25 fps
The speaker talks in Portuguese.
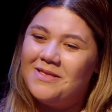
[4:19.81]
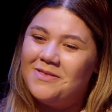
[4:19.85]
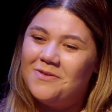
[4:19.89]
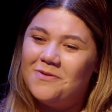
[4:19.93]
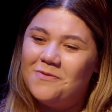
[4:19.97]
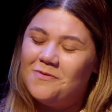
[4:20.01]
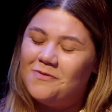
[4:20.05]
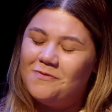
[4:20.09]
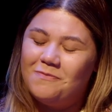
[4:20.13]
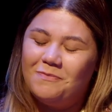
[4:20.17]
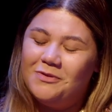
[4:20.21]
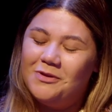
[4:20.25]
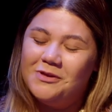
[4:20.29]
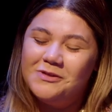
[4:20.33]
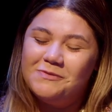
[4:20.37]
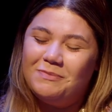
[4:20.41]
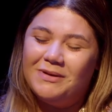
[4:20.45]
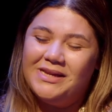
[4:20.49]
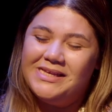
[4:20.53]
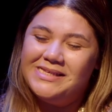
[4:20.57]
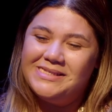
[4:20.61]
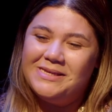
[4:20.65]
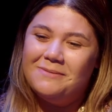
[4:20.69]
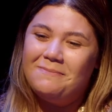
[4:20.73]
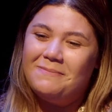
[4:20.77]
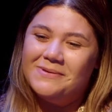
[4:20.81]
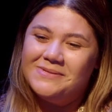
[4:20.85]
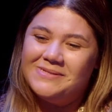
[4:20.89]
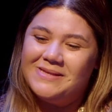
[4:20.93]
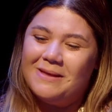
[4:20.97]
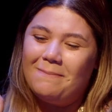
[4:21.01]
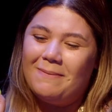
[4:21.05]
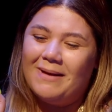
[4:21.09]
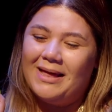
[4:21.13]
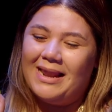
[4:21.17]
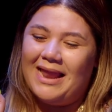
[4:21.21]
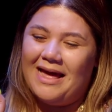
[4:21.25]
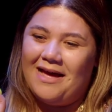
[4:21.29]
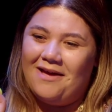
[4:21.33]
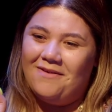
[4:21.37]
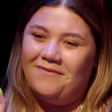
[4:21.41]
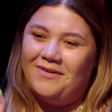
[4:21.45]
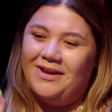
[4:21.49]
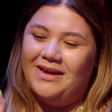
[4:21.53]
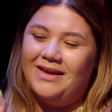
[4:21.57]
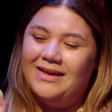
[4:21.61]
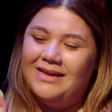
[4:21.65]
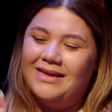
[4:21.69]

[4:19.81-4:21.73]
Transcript: dos, dos princípios da palavra.